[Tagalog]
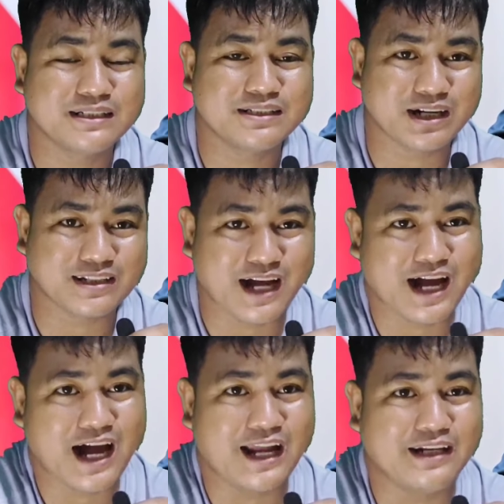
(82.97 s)

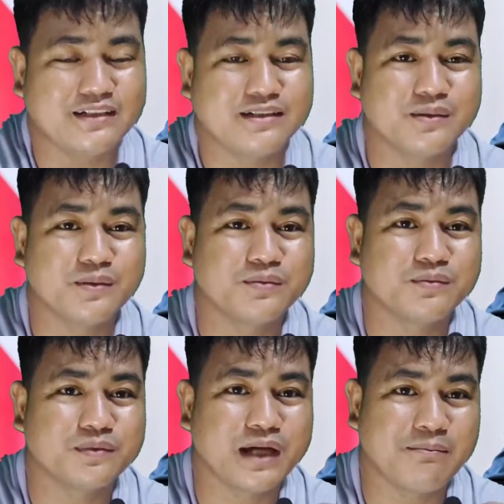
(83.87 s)
sangdaan,
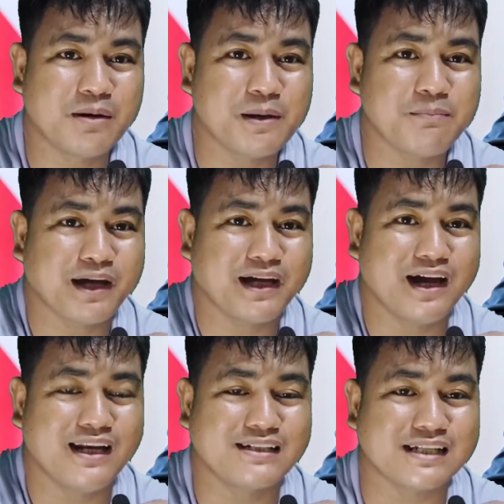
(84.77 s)
eh
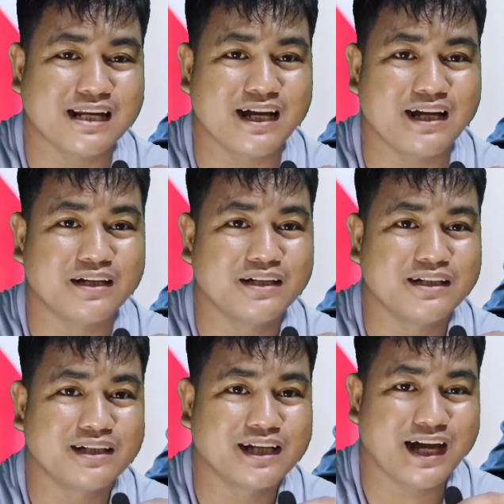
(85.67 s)
mapapahiya lang sila.
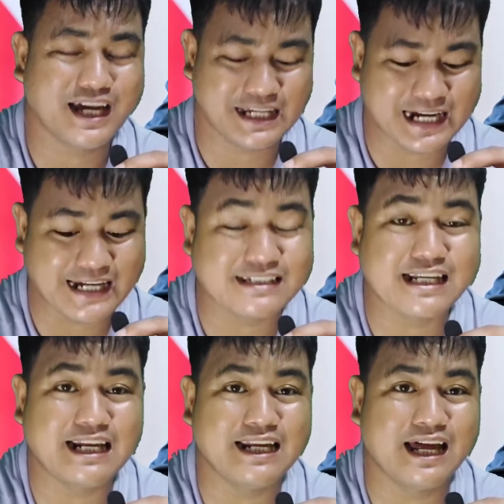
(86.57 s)
Kaya
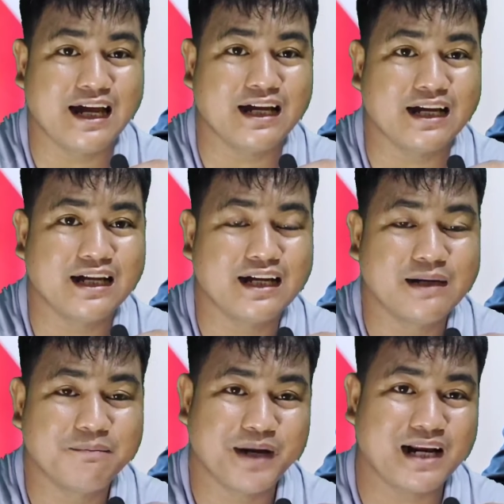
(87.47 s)
ikakancel na lang.
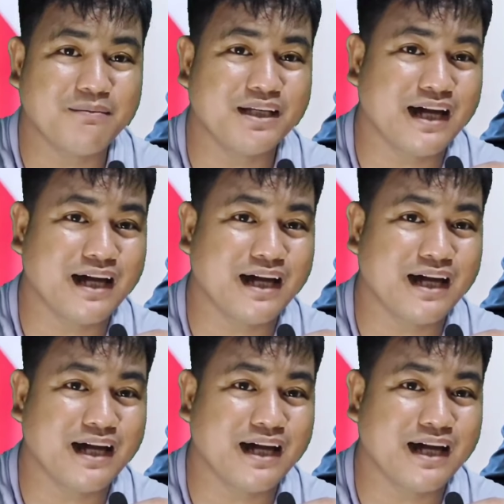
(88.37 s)
Para may